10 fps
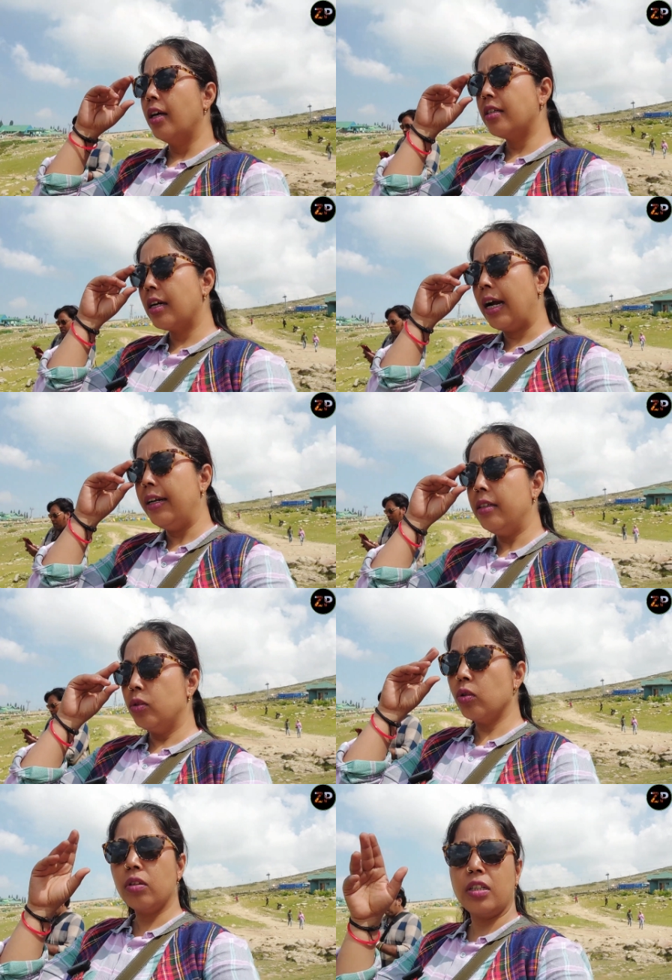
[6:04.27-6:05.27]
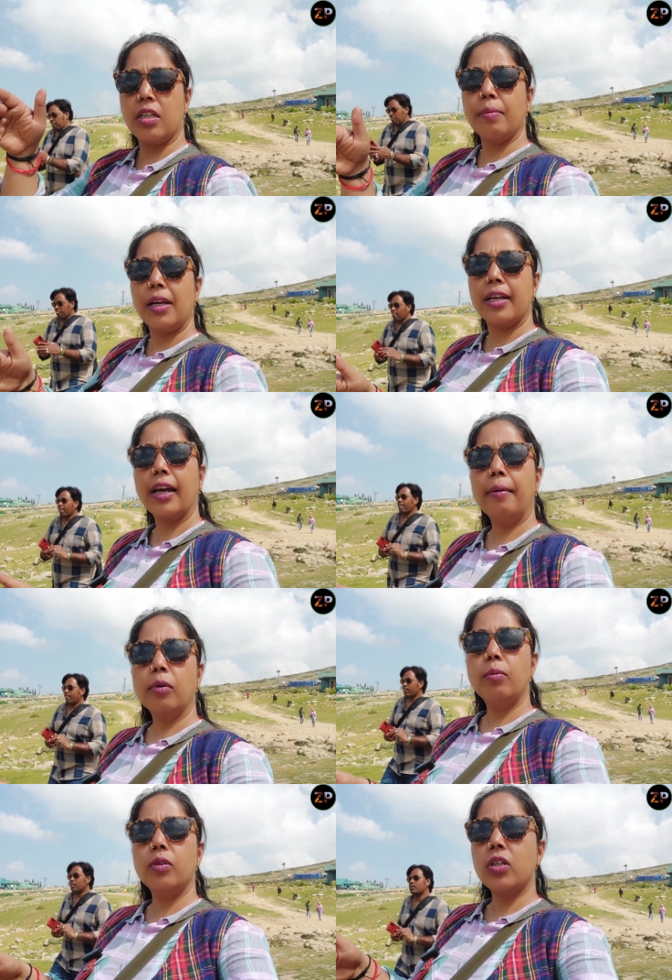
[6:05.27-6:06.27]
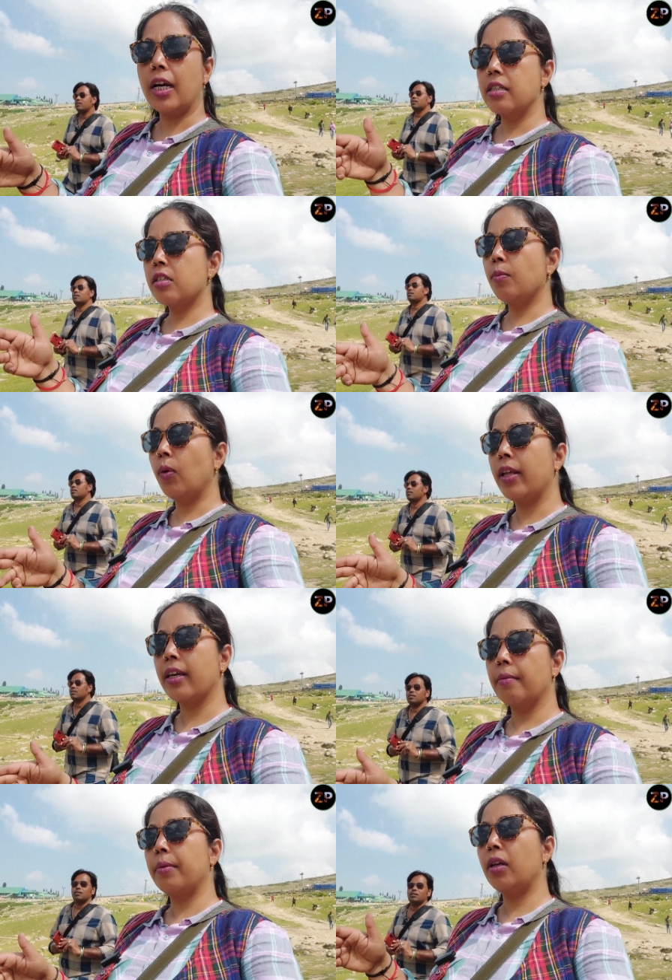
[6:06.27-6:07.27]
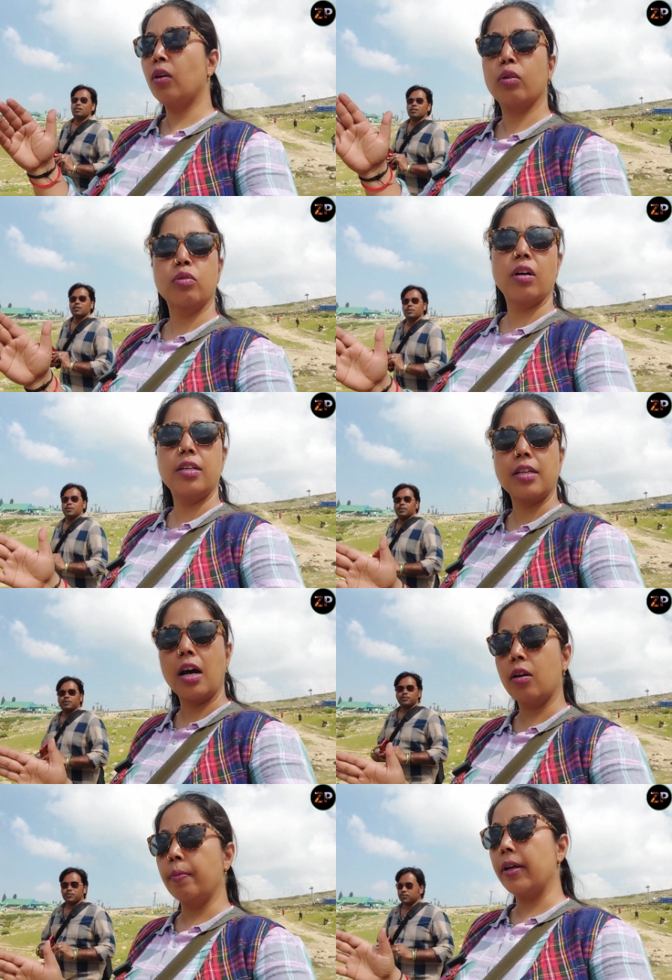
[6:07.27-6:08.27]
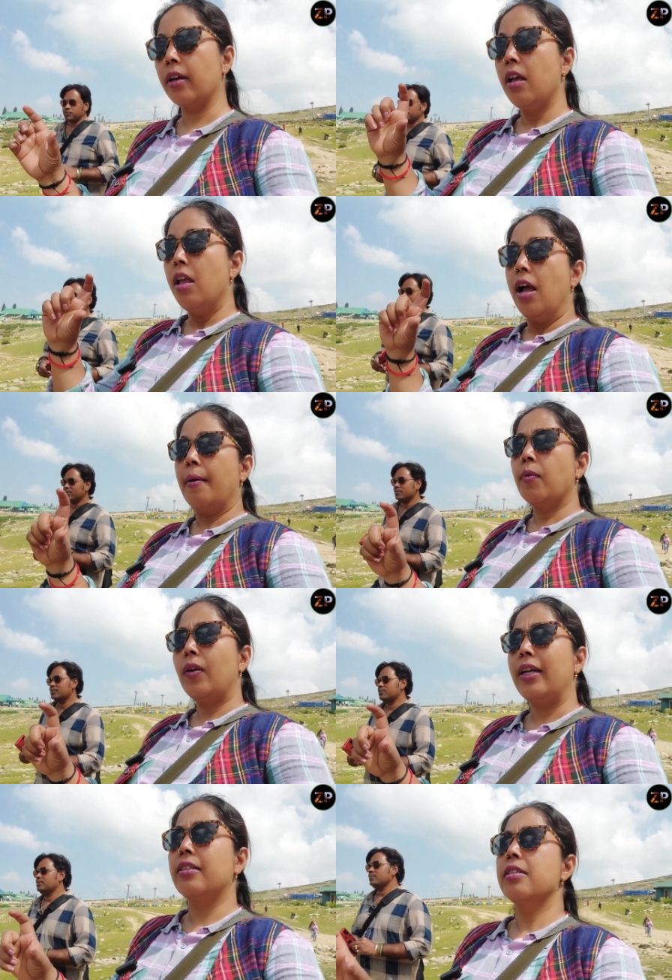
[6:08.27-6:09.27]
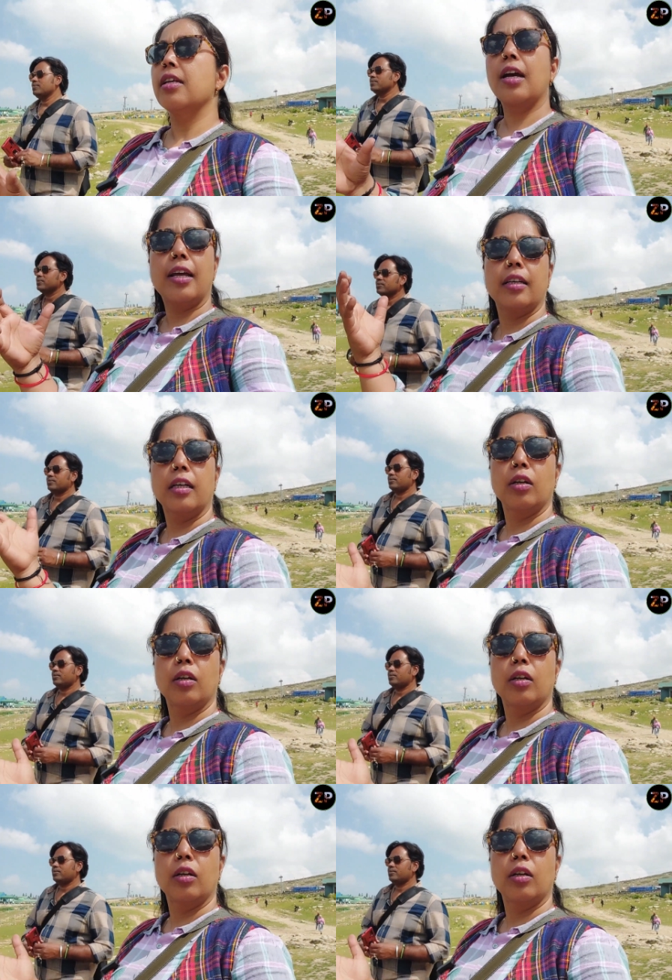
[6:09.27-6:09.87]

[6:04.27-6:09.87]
अच्छा गाइड जो नीचे मिलेंगे आपको वो चार्जेस बोलेंगे अपने नौ सौ हज़ार रुपये आपको लाइसेंस दिखाएंगे